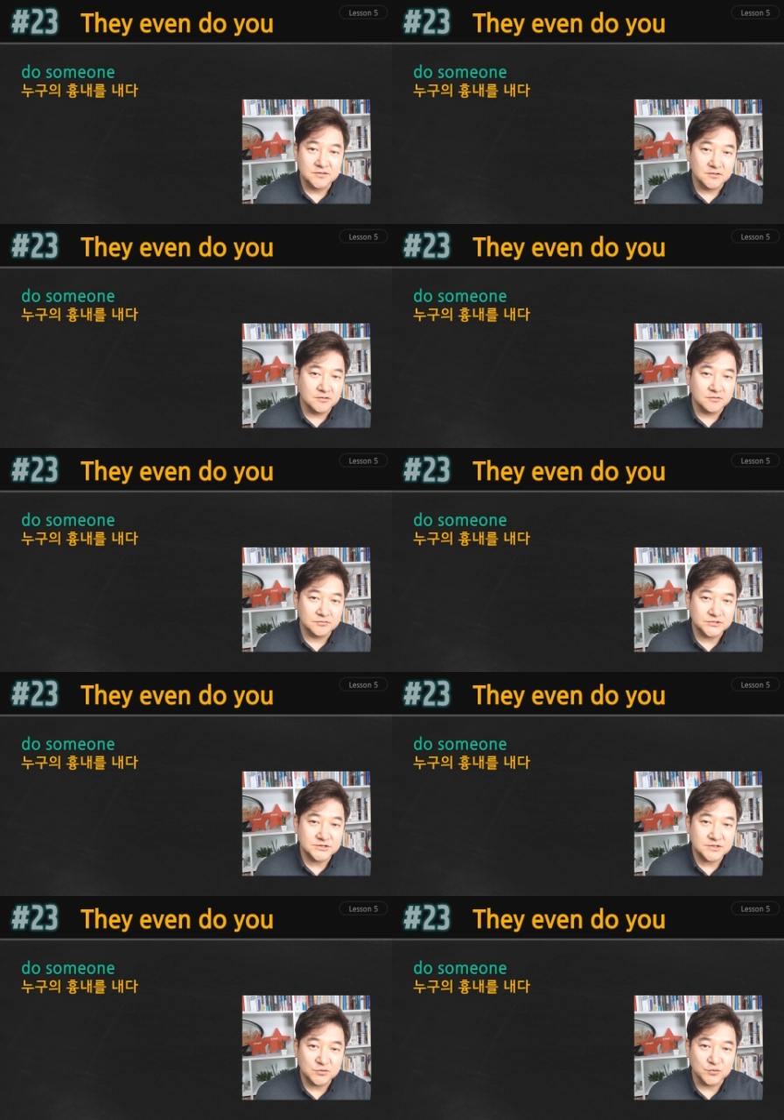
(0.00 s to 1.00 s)
어,
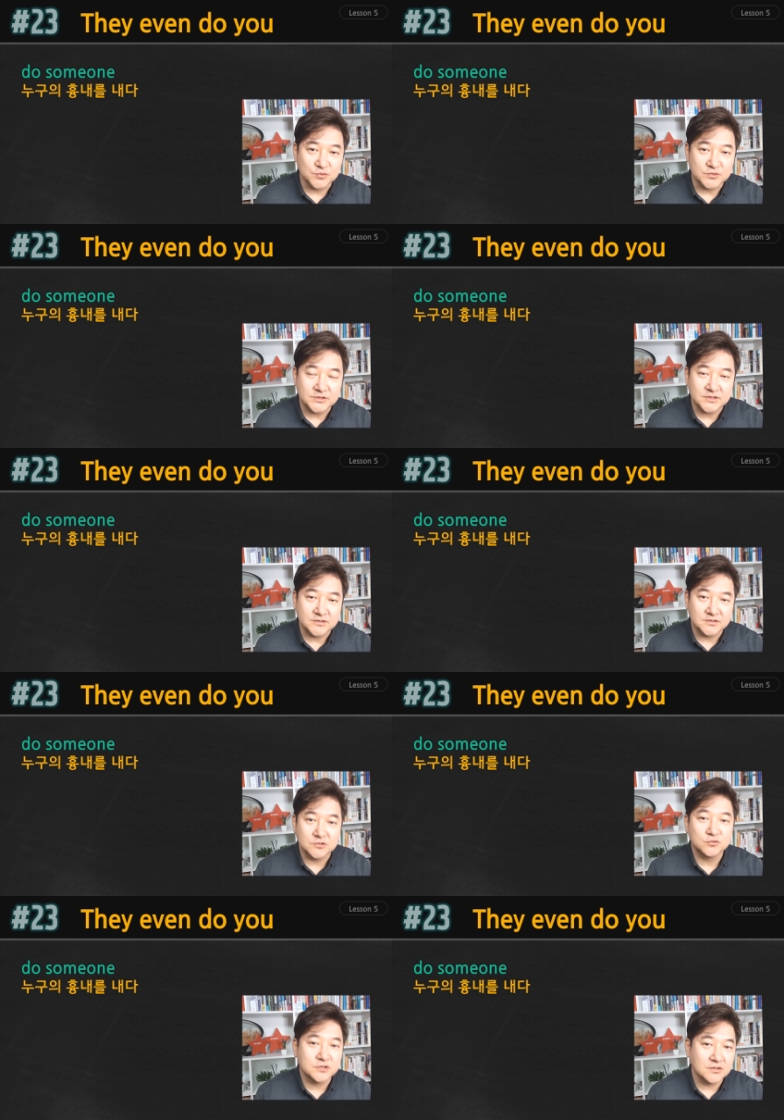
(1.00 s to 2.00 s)
직장 동료들이 네
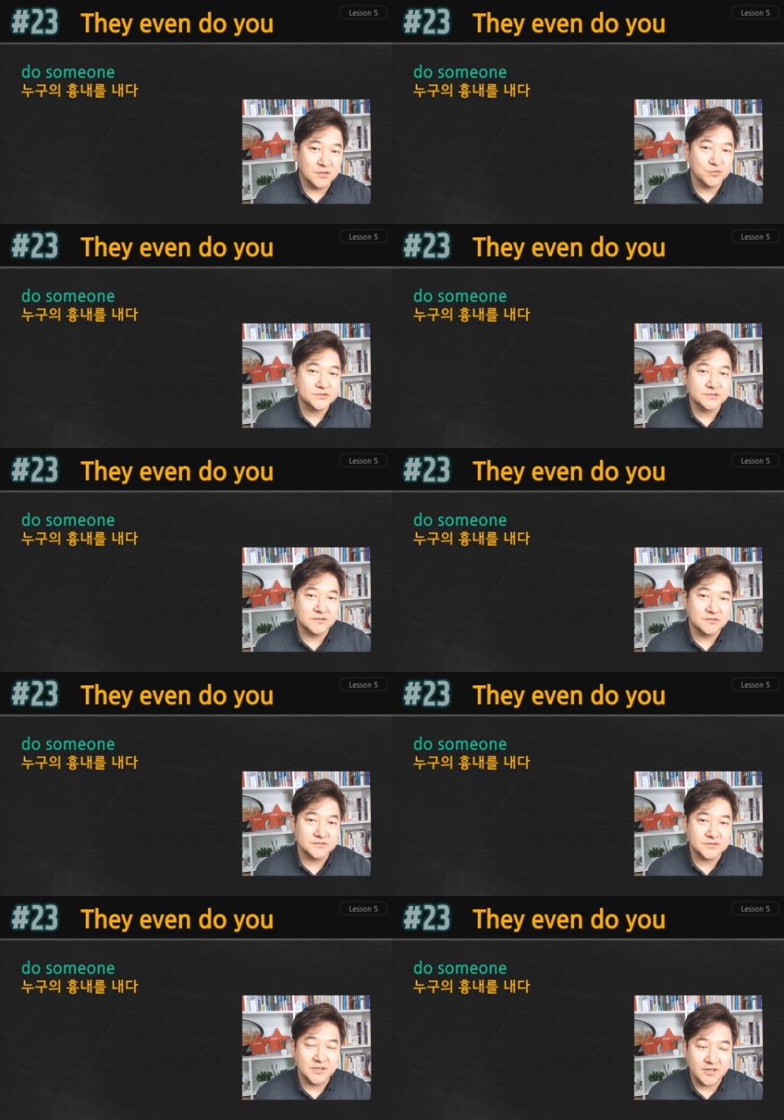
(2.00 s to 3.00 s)
흉내를 내고 있어.
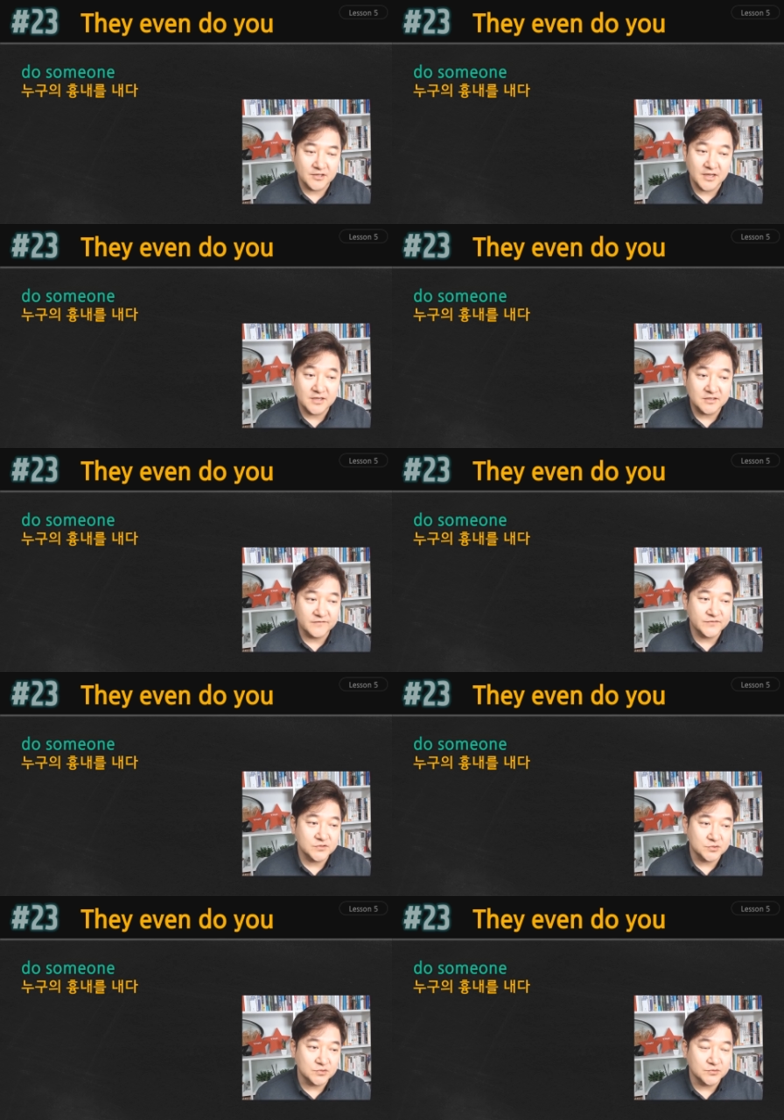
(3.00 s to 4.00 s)
그래서 they
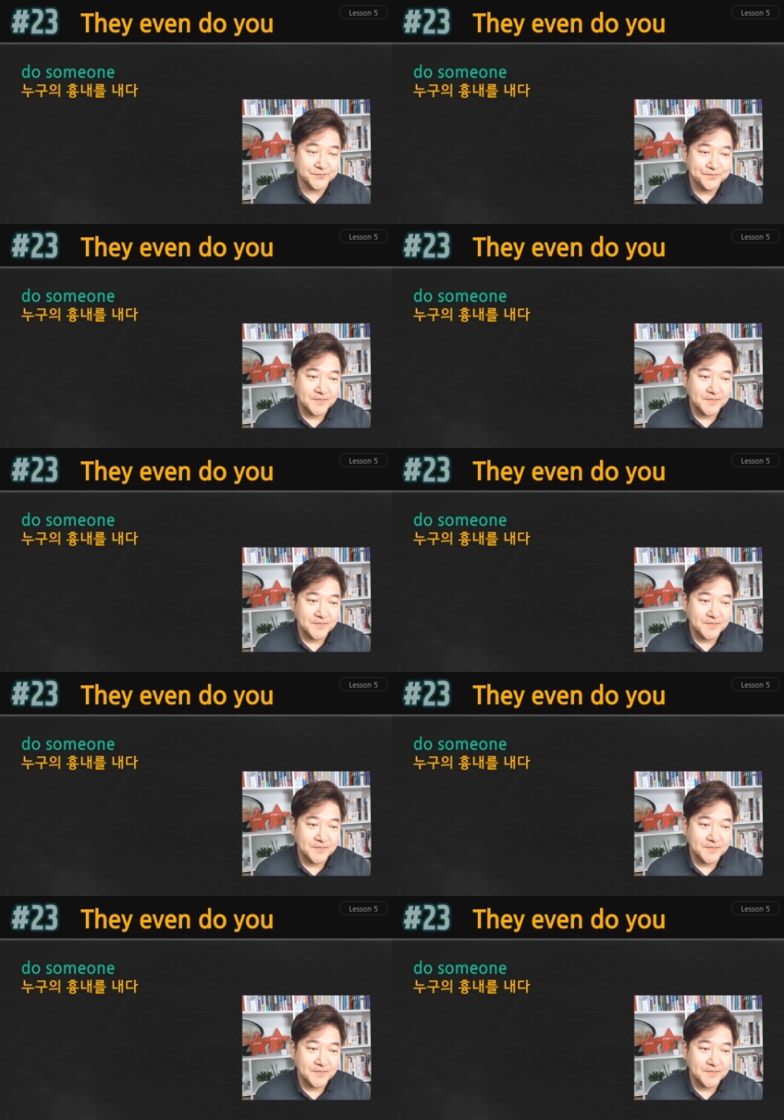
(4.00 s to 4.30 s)
even do you.